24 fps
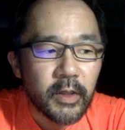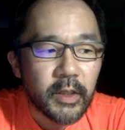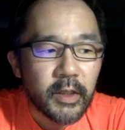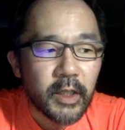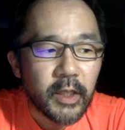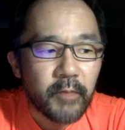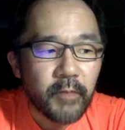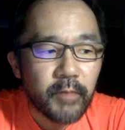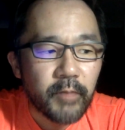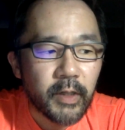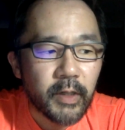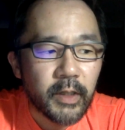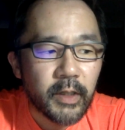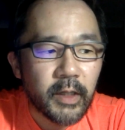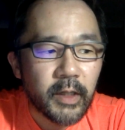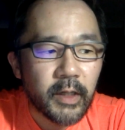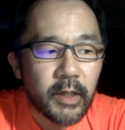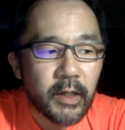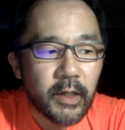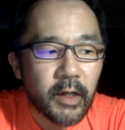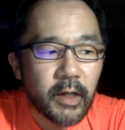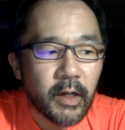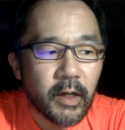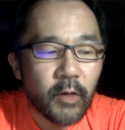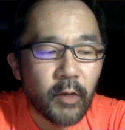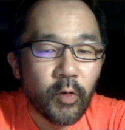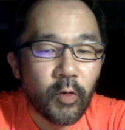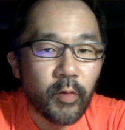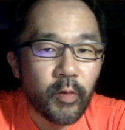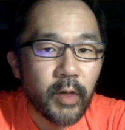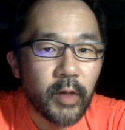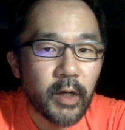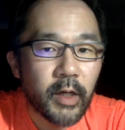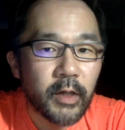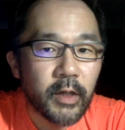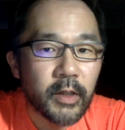やっぱり誰かから褒
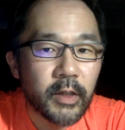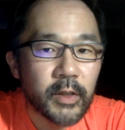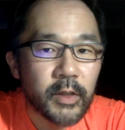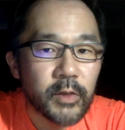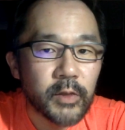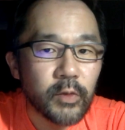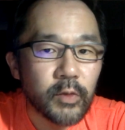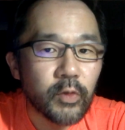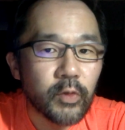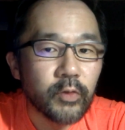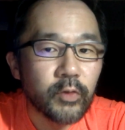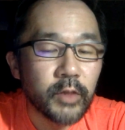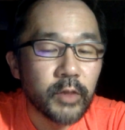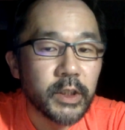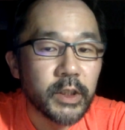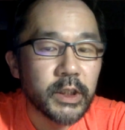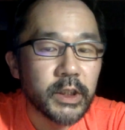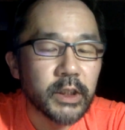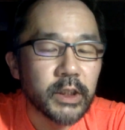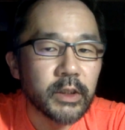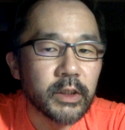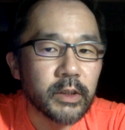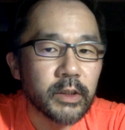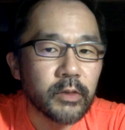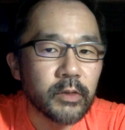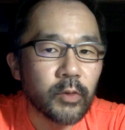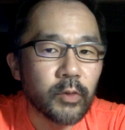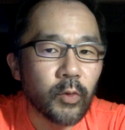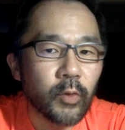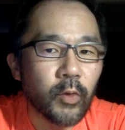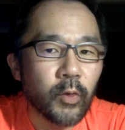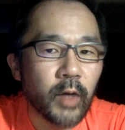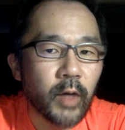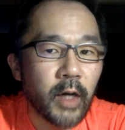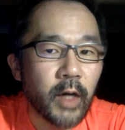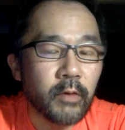められてるのはすごく嬉しいと
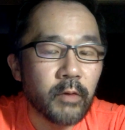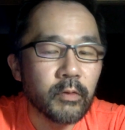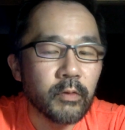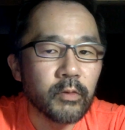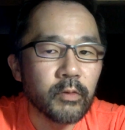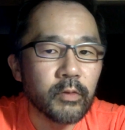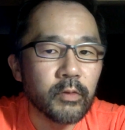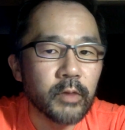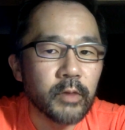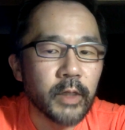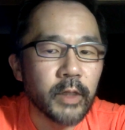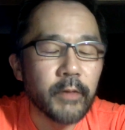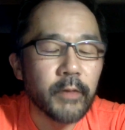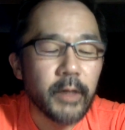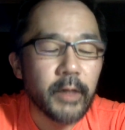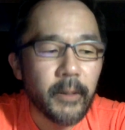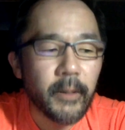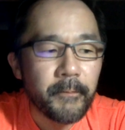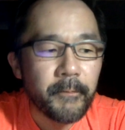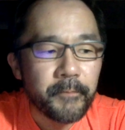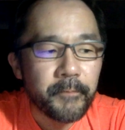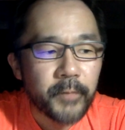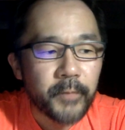ころがあるんだよね。